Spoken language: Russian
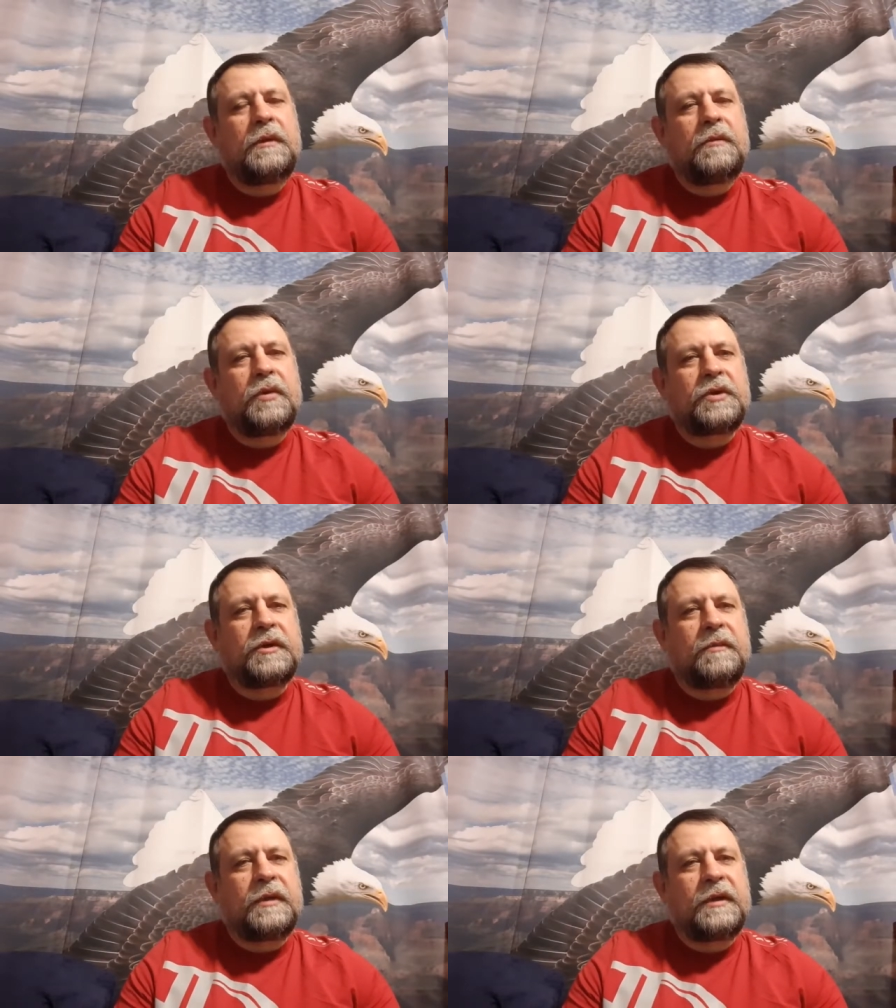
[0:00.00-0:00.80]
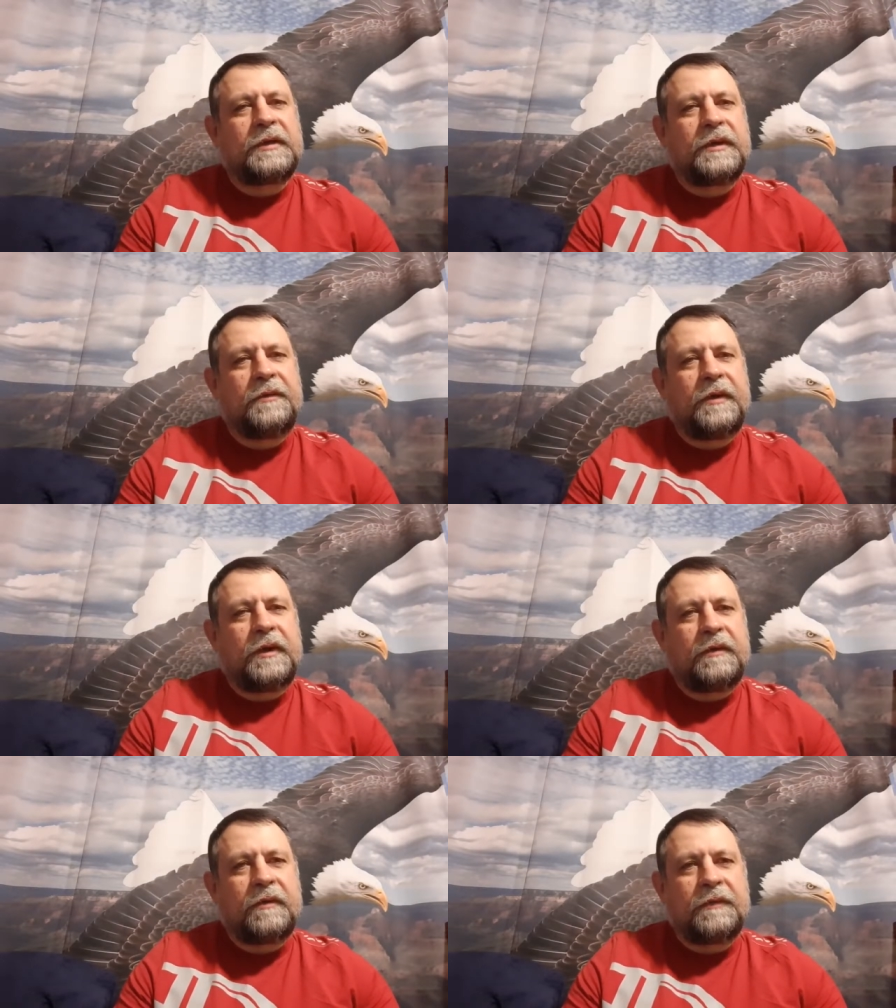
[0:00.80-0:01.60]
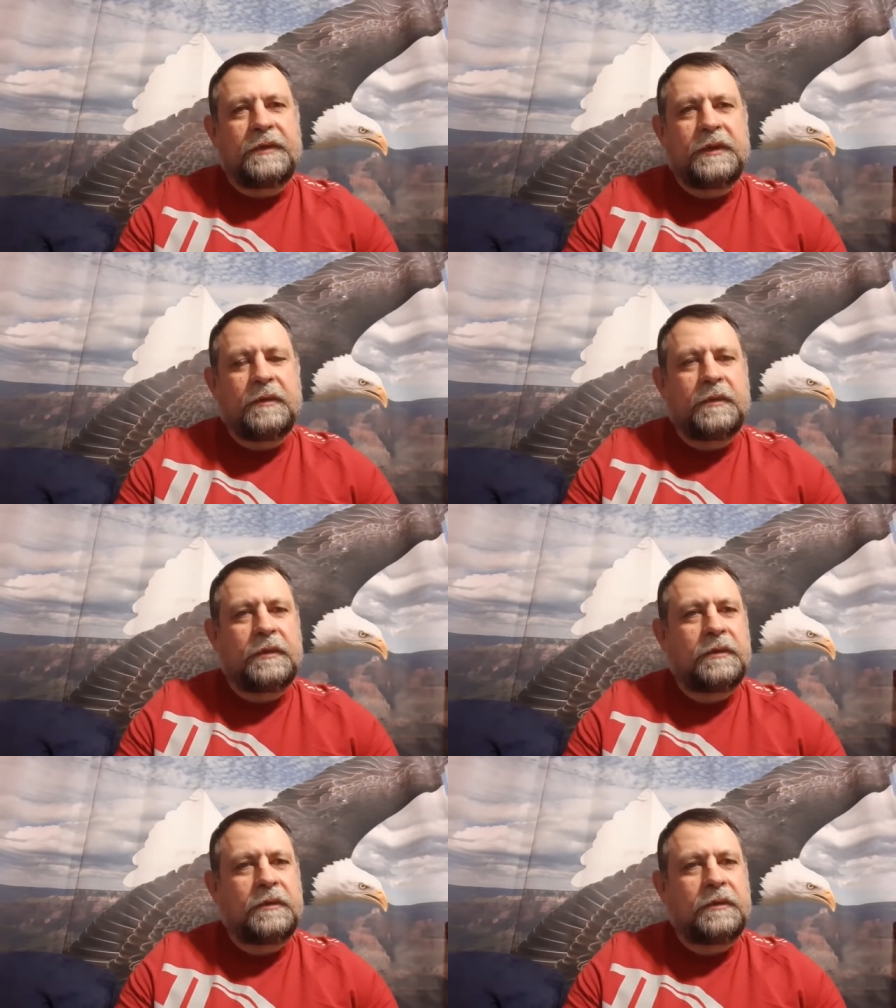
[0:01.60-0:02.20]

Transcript: Божье благословение вам всем.